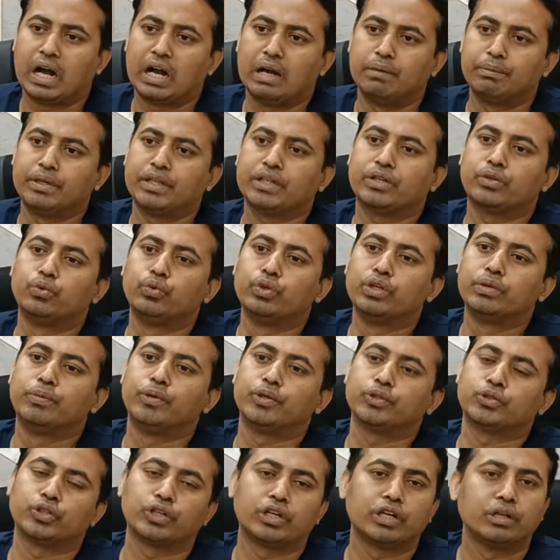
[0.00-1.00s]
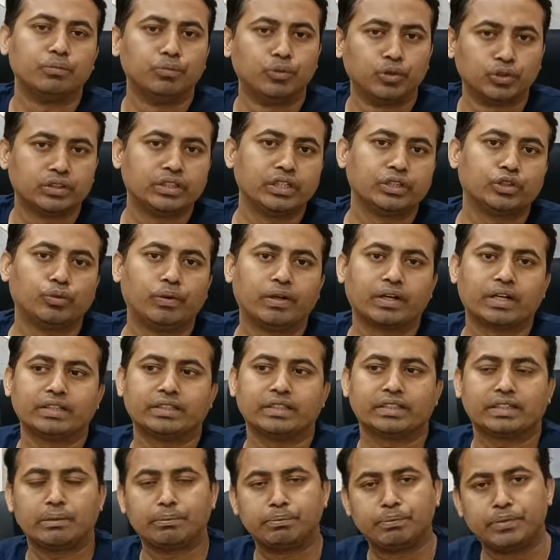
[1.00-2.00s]
আগামী কুড়ি বছরের মধ্যে তোমার
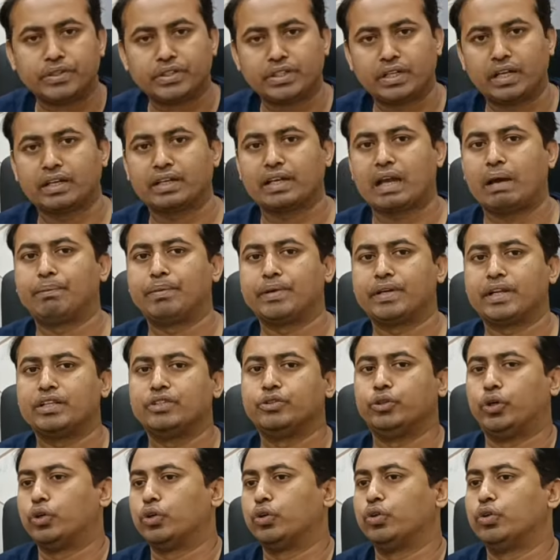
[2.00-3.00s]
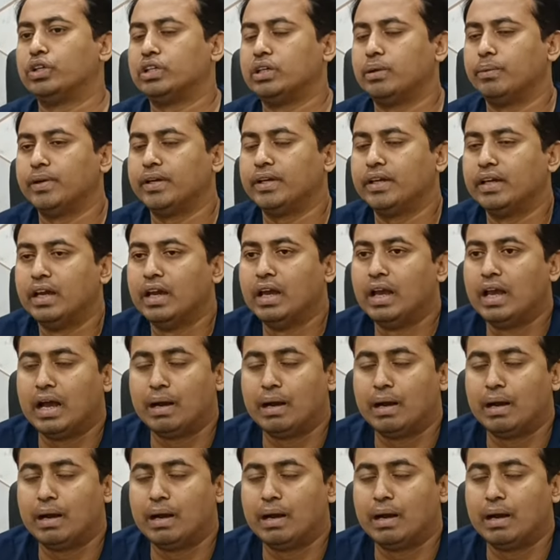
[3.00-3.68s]
কাছে একটা বিশাল ক্যাপিটাল জড়ো হয়ে যাবে